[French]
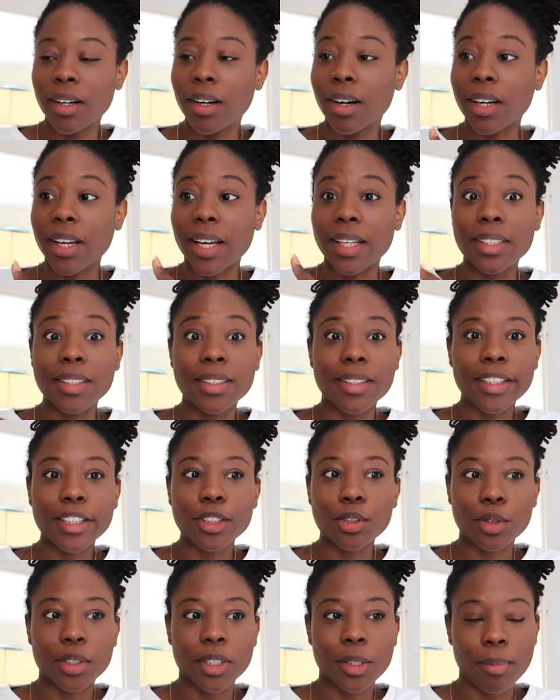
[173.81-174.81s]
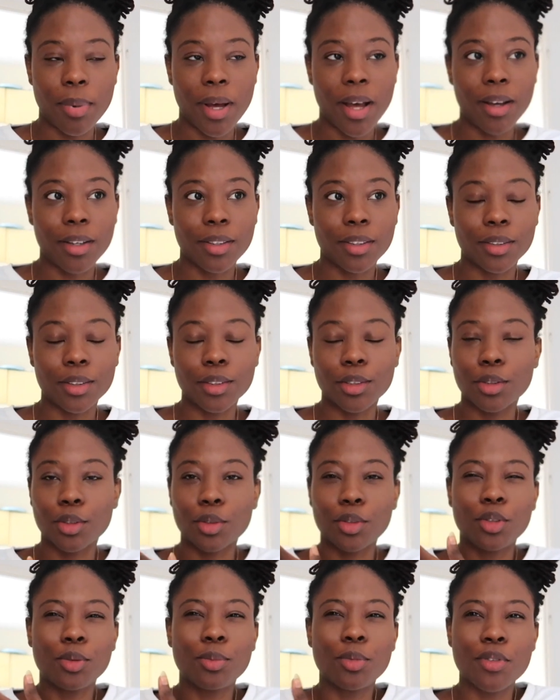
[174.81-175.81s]
En réalité, je sais pas,
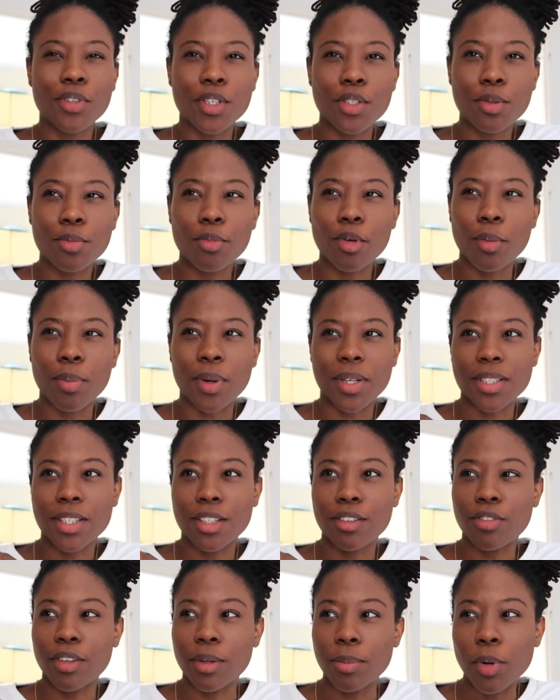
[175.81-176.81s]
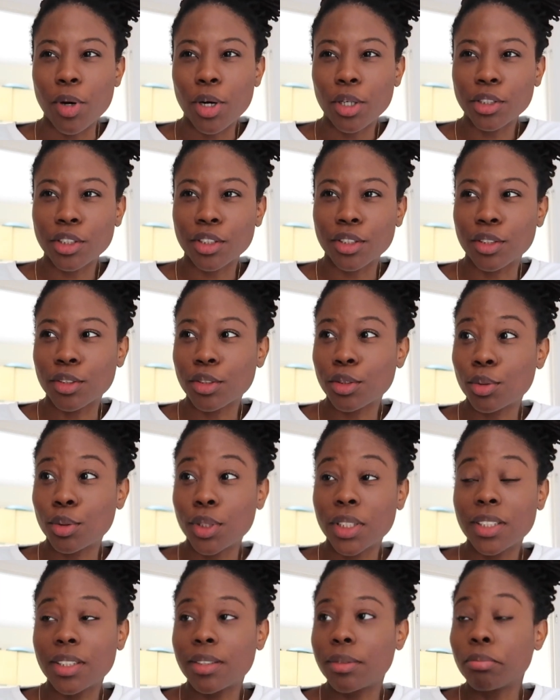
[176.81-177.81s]
je suis de mauvaise humeur parce qu'il fait moche.
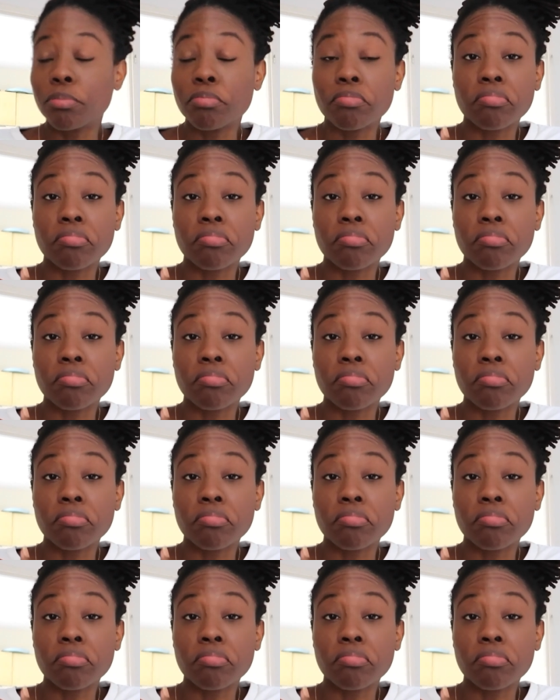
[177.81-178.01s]
Ensuite,